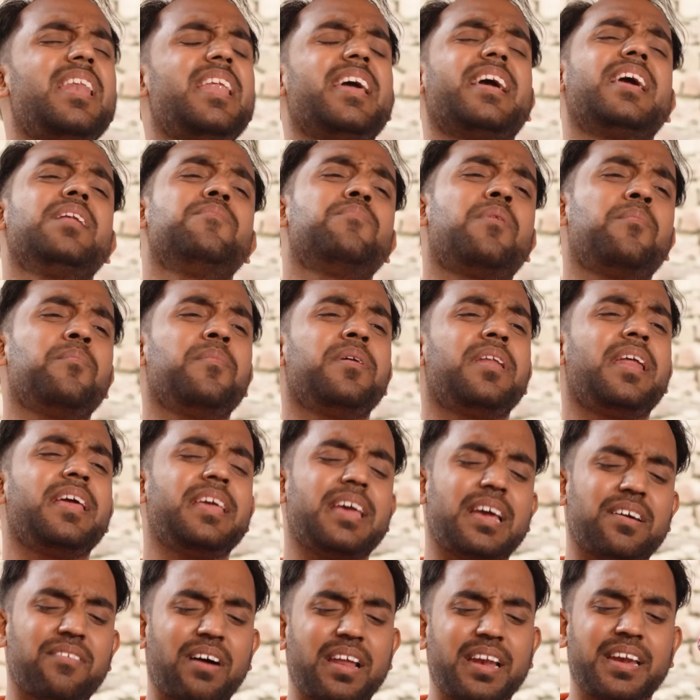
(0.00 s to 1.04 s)
लेकिन मम्मी ने
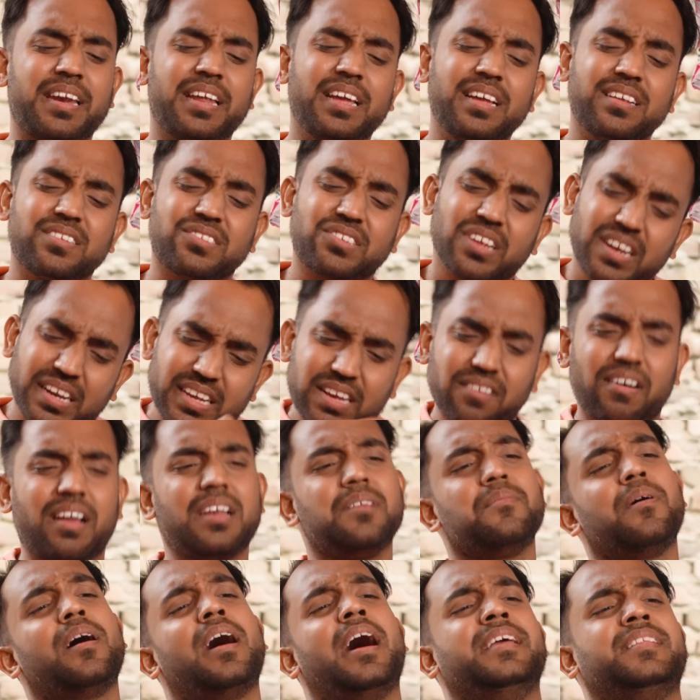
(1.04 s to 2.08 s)
ये वाली नहीं छिलके
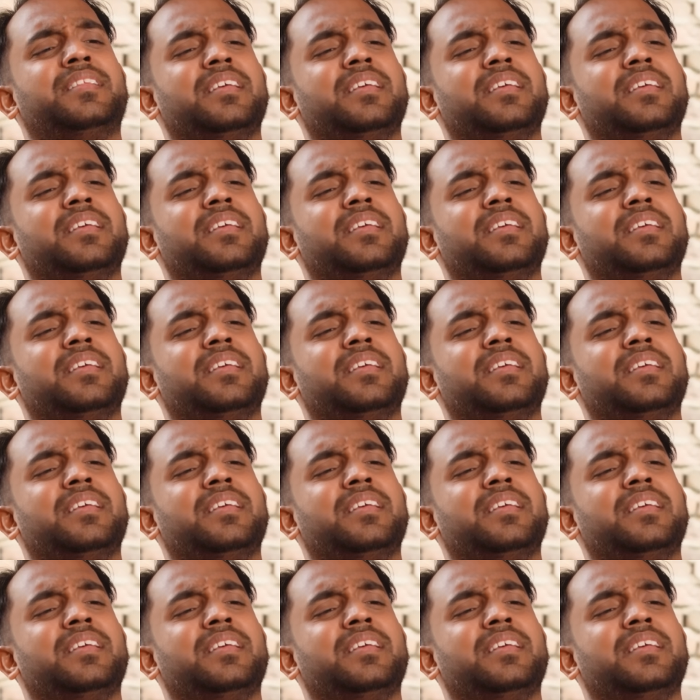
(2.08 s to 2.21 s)
वाली मंगाई